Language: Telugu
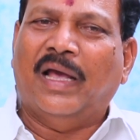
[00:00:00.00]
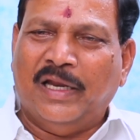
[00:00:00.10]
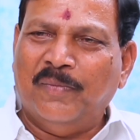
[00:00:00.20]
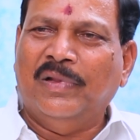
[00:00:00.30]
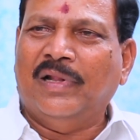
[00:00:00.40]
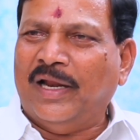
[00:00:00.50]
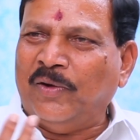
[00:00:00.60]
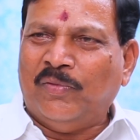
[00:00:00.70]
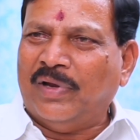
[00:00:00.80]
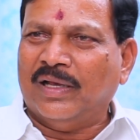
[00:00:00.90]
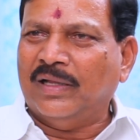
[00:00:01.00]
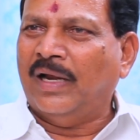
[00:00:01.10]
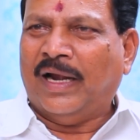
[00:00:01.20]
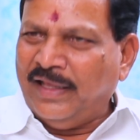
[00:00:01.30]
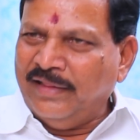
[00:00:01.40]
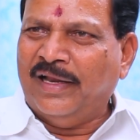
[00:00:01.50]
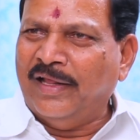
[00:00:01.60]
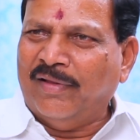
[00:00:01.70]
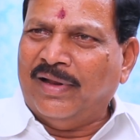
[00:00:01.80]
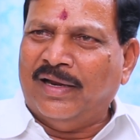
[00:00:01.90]
ఆయన ఇబ్బంది ఆయనకు ఉంటాయి కదా నేను అడిగింది
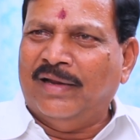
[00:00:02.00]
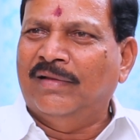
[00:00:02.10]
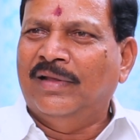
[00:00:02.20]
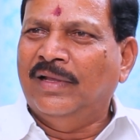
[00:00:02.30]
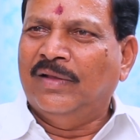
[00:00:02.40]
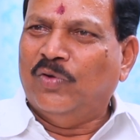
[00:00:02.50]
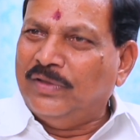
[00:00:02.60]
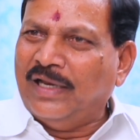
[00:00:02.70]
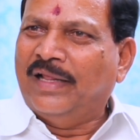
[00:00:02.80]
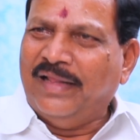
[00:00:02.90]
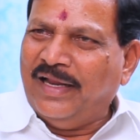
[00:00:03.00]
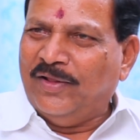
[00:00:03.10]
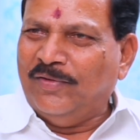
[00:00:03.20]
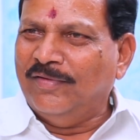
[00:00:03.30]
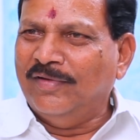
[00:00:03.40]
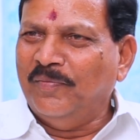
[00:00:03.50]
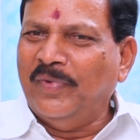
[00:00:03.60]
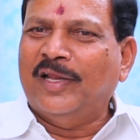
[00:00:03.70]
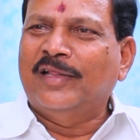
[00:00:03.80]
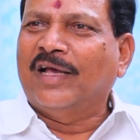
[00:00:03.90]
లేదా వద్దన్నది లేదు
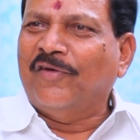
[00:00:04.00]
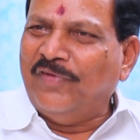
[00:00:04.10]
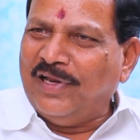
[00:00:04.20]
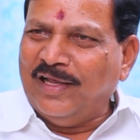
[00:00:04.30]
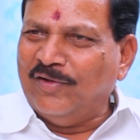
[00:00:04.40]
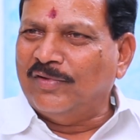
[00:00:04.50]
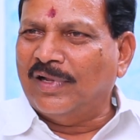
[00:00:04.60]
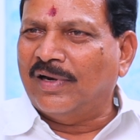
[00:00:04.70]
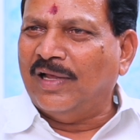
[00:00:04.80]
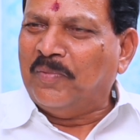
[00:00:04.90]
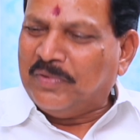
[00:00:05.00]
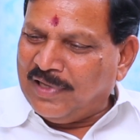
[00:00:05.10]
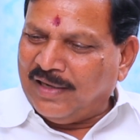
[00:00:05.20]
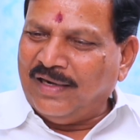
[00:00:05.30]
మీరెందుకు ఆ ఫీలింగ్ అవుతున్నాను అప్పుడు